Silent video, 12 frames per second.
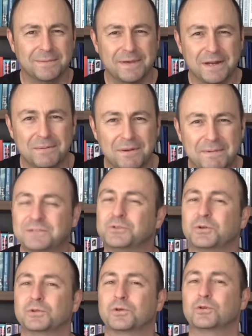merhaba ben
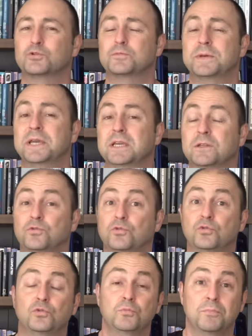Tolga Özbek.
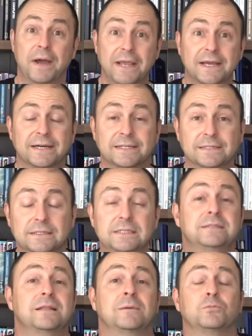Dün Baykar'ın
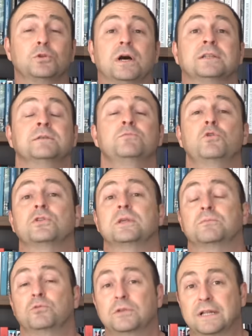İstanbul
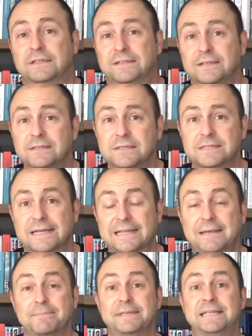Hadımköy'de bulunan
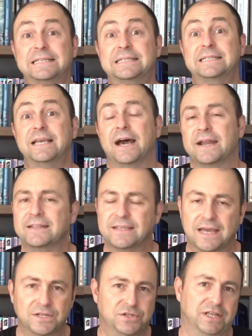tesislerine bir ziyaret
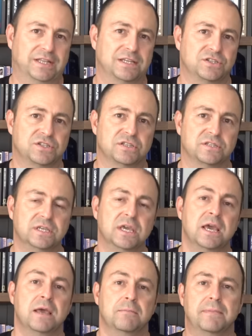gerçekleştirdik.
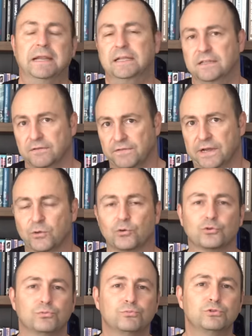Ben ilk defa
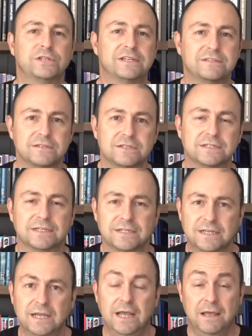gördüm bu
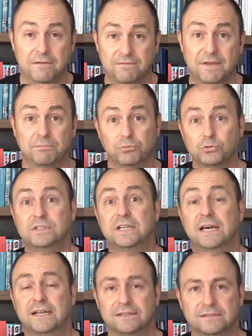tesisleri ve bu
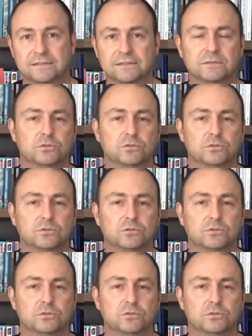ziyaretin